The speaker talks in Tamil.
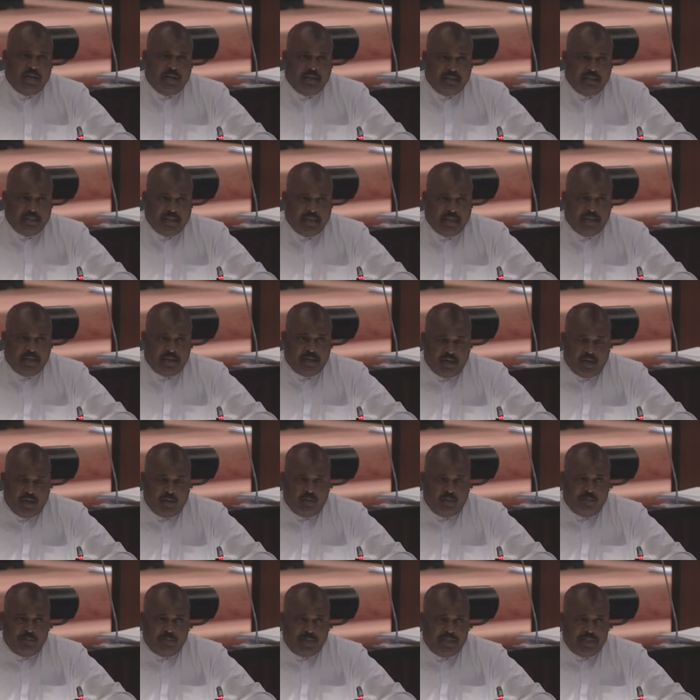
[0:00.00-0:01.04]
இந்த
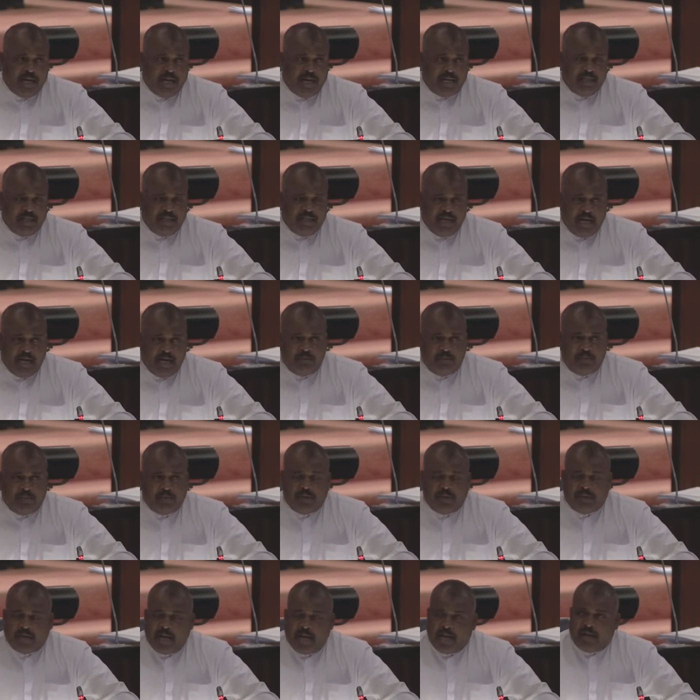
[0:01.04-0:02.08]
எங்களுள் மீதான இன
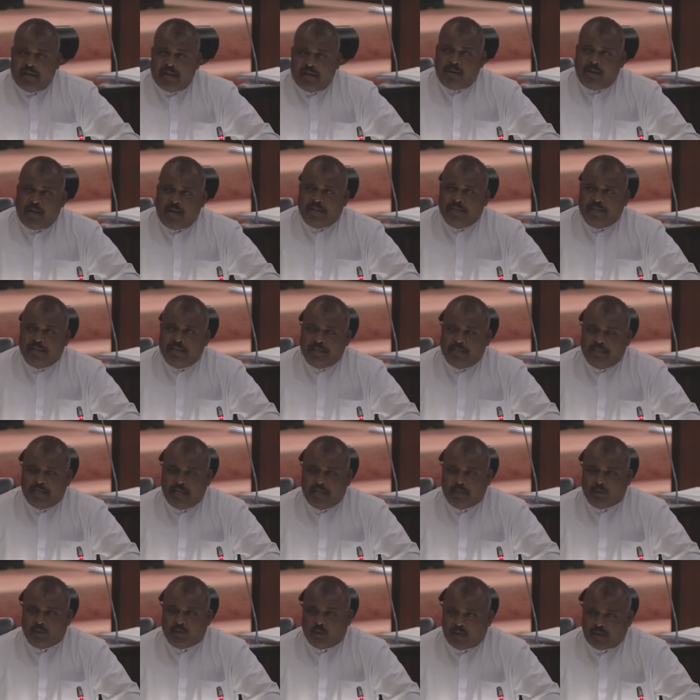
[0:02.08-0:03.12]
அழிப்புக்கு காரணமாக இருக்கிற
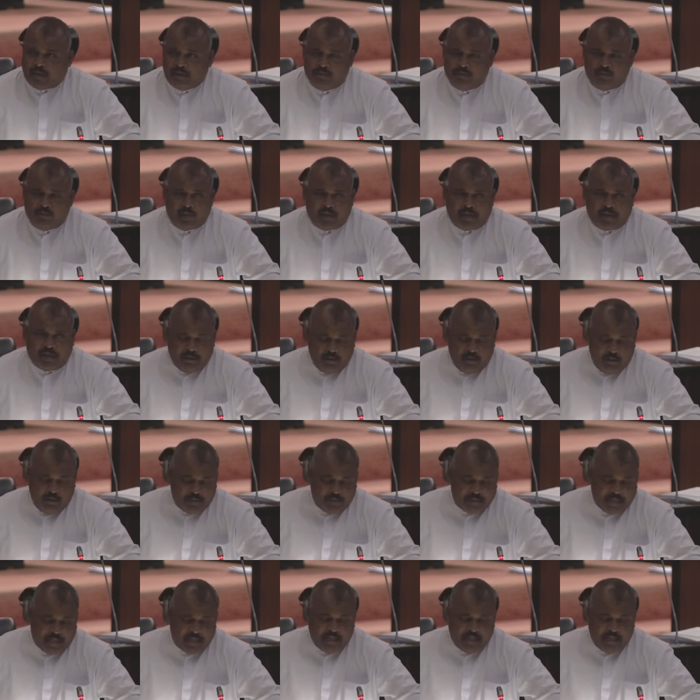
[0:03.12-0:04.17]
தொடர்ந்து ஒரு கட்டமைப்பு
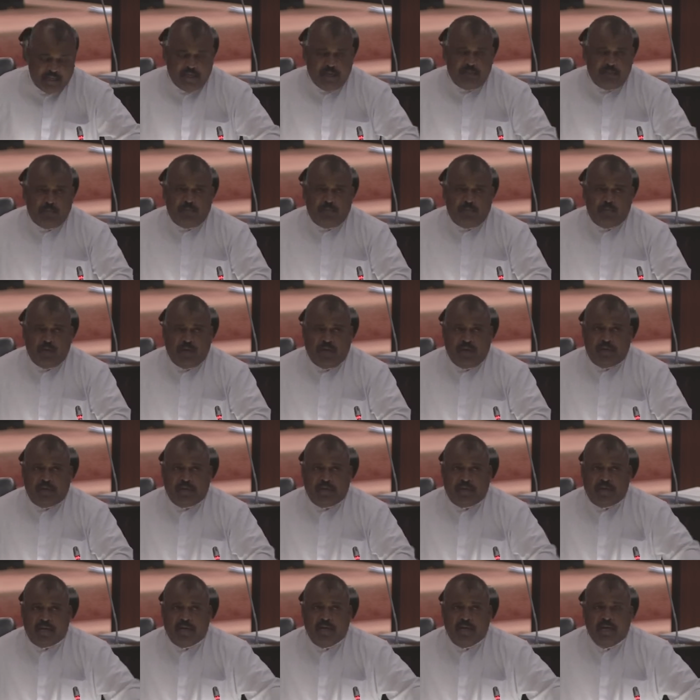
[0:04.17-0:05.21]
சார் இன அழிப்பை
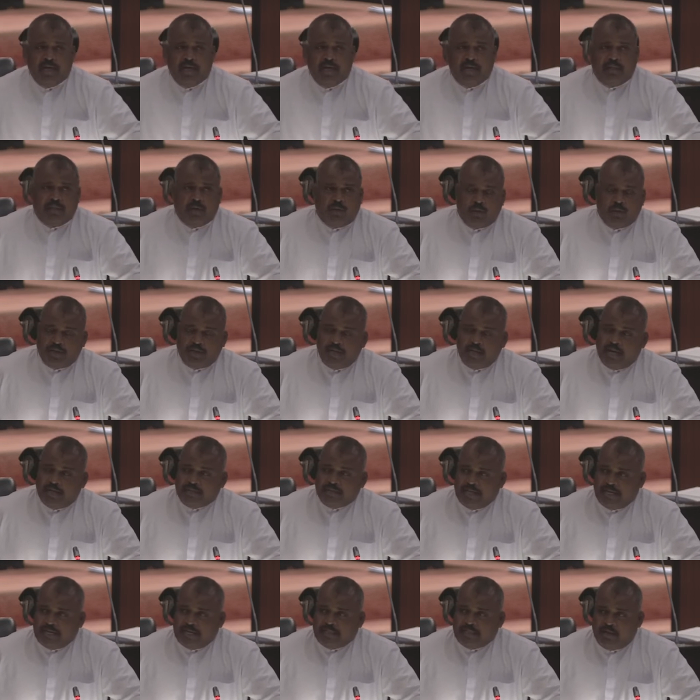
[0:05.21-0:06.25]
முன்னெடுக்கிற இந்த
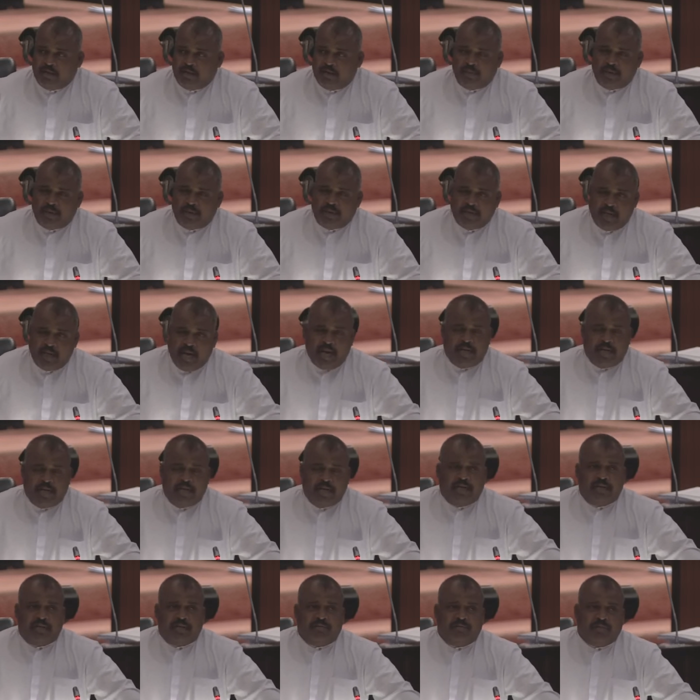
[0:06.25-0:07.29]
ஒட்டியாட்சி அரசியலமைப்பை
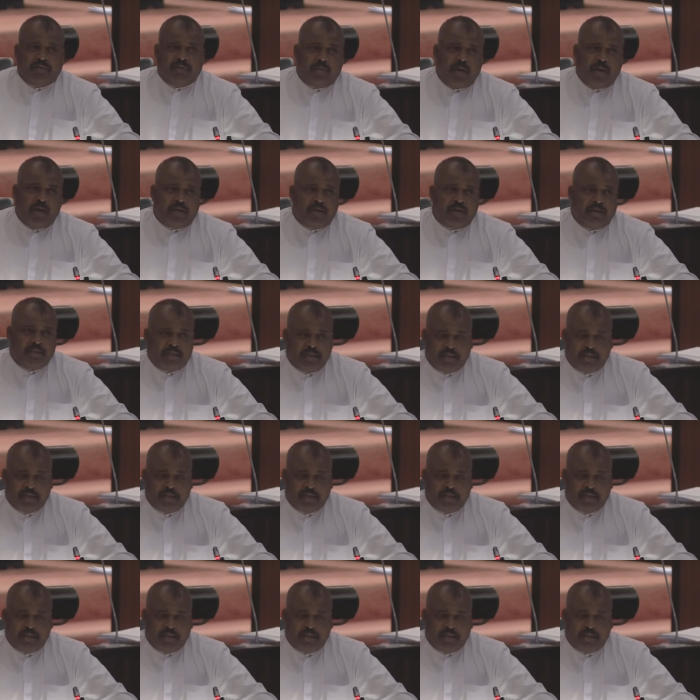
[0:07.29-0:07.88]
நிராகரிக்கின்ற விதமாக இந்த